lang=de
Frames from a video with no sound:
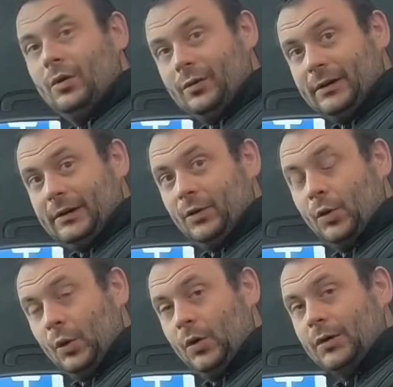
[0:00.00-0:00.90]
Die
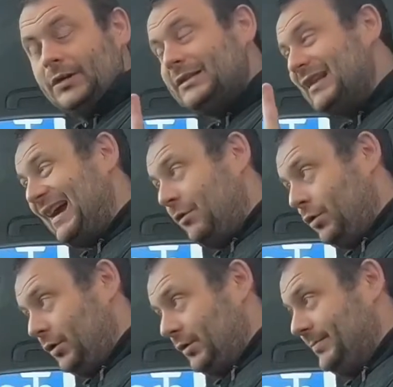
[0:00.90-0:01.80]
Höhe ist
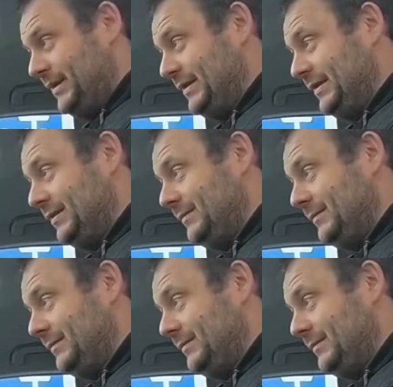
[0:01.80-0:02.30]
auch noch wichtig.